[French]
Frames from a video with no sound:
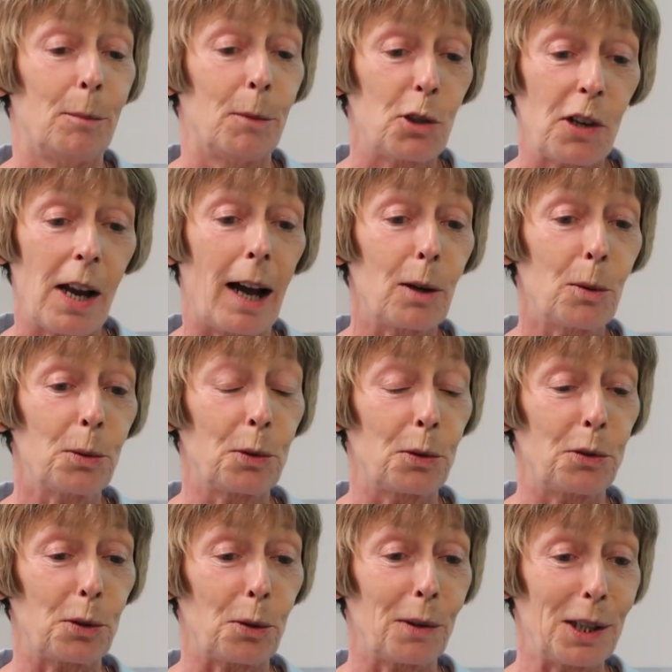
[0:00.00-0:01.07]
mais je la raconte aux
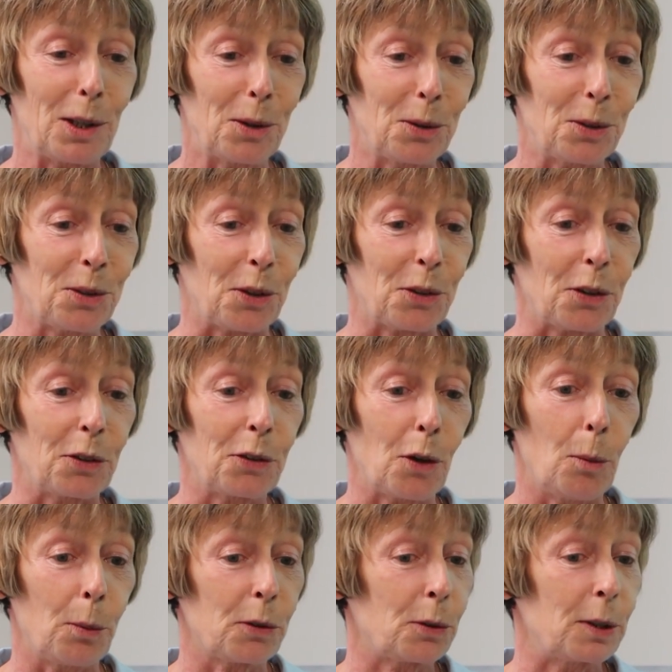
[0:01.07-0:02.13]
surveillants de temps en
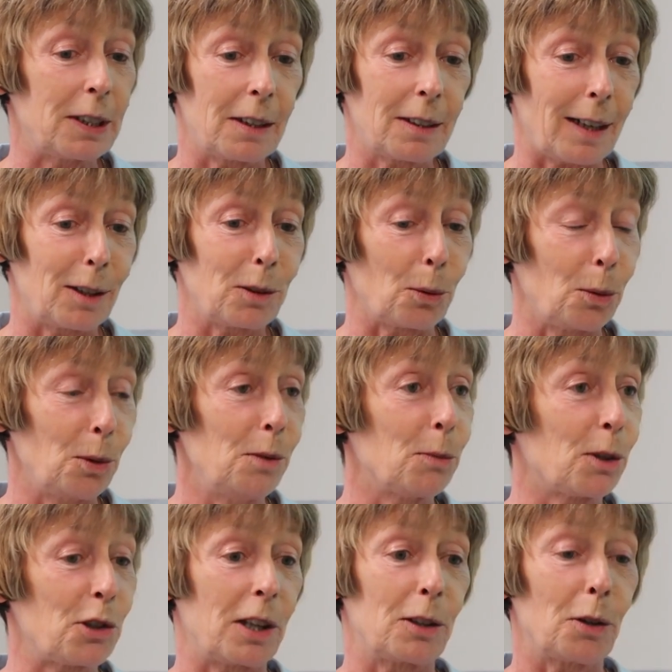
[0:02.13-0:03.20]
temps parce que c'est très drôle.
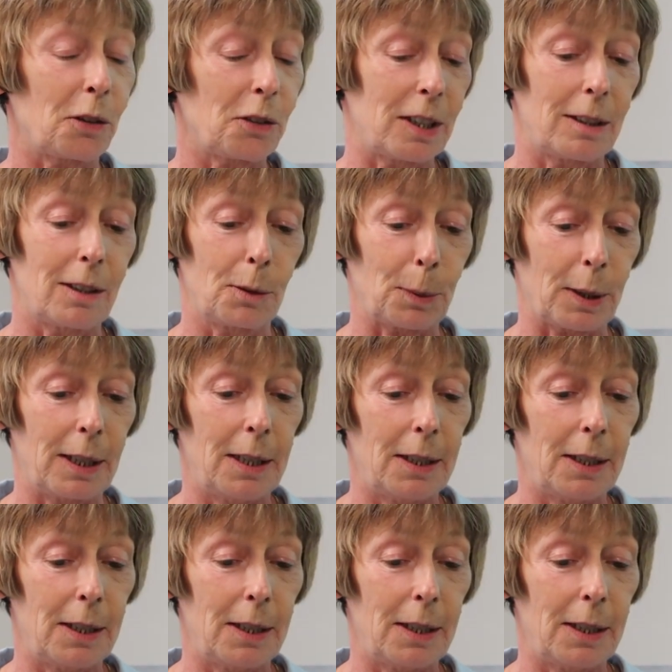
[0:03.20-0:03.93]
Moi, j'adore cet esprit